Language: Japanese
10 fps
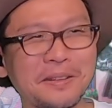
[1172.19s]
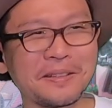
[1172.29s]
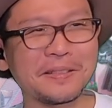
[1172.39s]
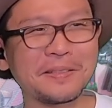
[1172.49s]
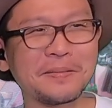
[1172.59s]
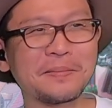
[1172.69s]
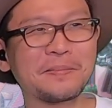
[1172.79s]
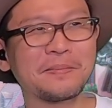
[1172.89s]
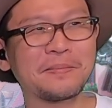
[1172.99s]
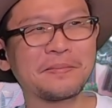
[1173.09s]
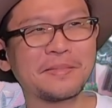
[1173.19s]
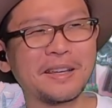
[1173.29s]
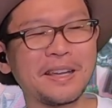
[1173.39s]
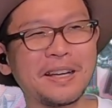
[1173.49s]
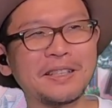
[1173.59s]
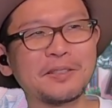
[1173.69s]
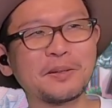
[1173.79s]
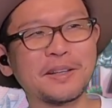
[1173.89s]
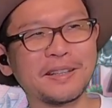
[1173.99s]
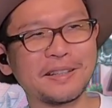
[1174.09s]
ね。偉い
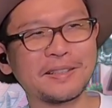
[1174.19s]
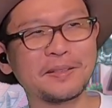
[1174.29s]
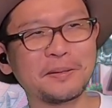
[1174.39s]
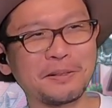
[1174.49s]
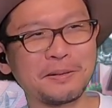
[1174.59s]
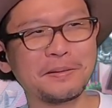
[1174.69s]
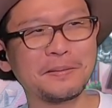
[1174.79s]
人だからきっと。